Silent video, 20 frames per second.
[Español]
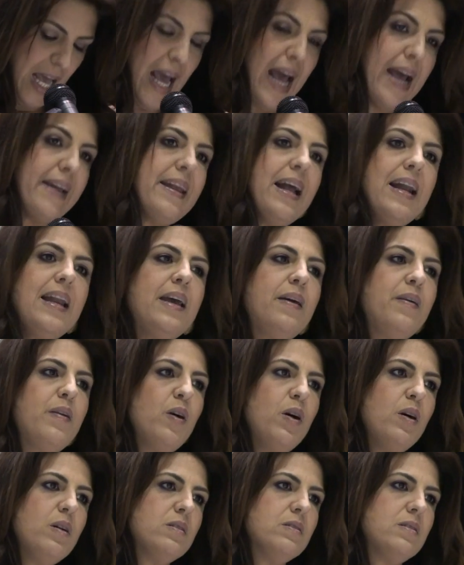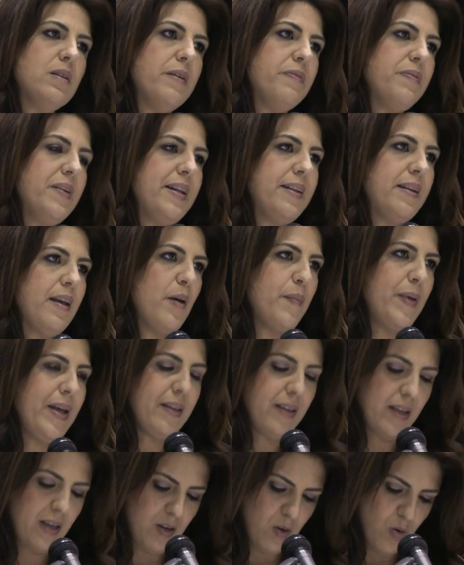Este libro
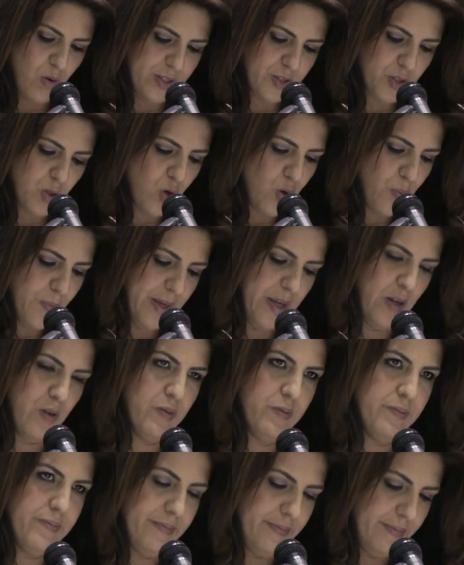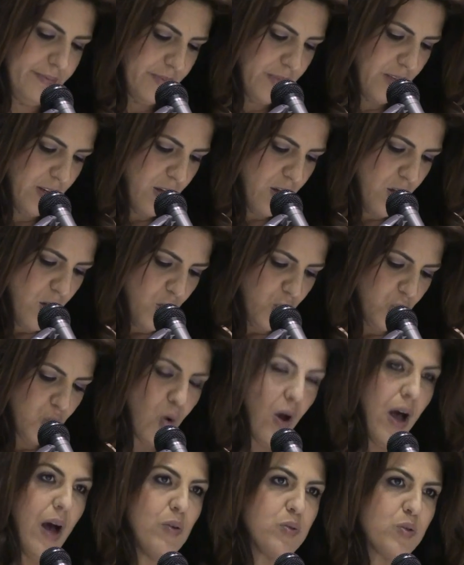definitivamente no es solo mío.
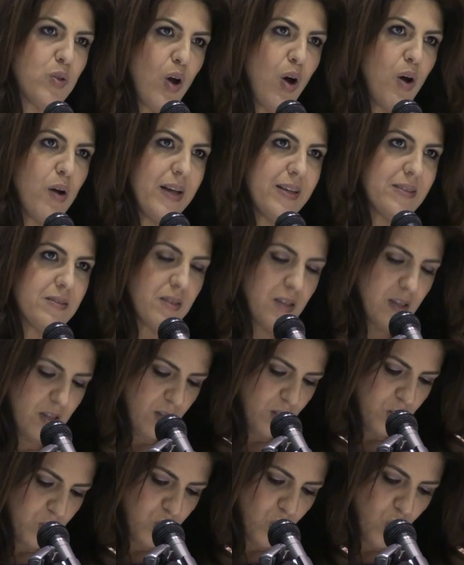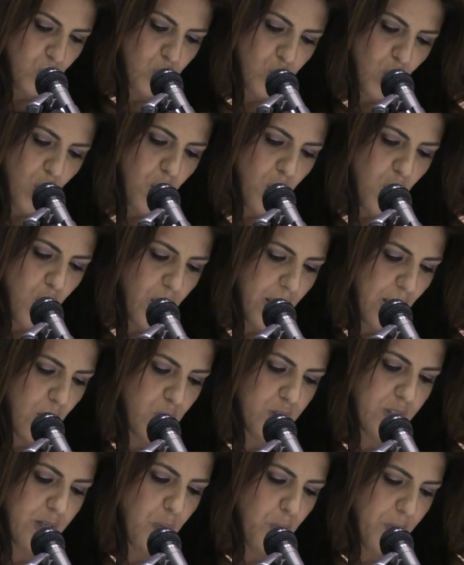Sus autores son todos los que
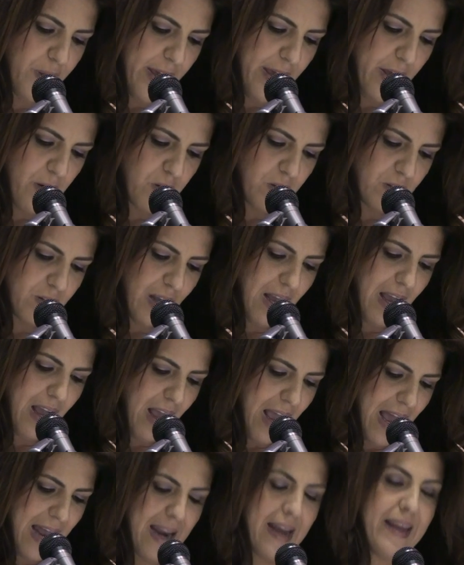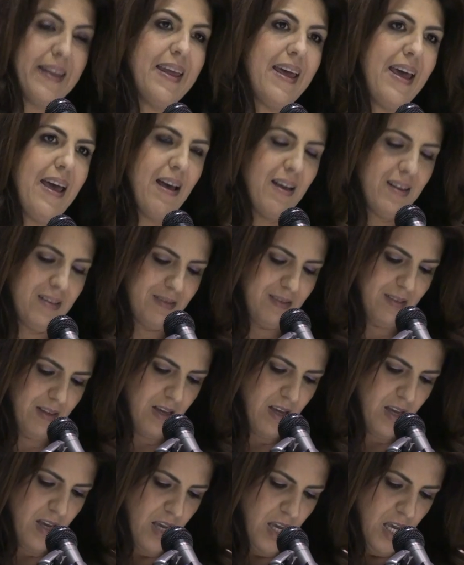contribuyeron a la idea
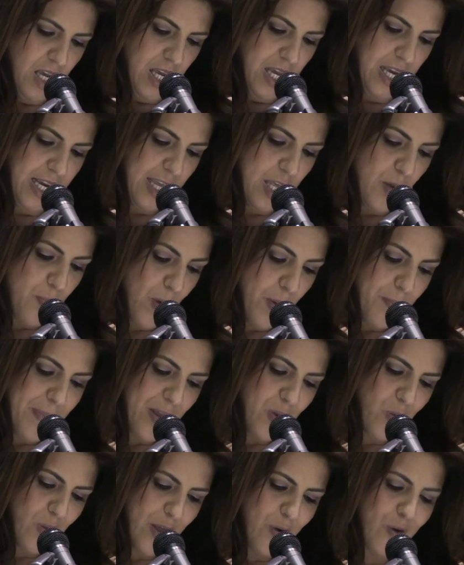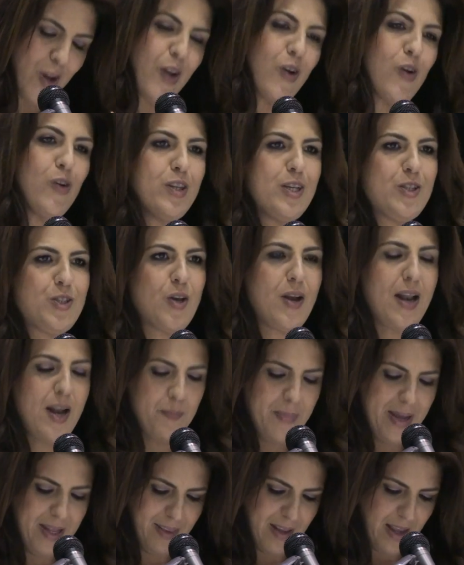y que después me ayudaron
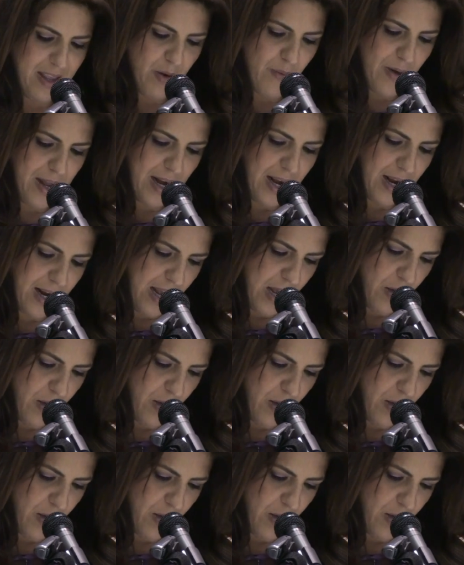incondicionalmente a llevarla a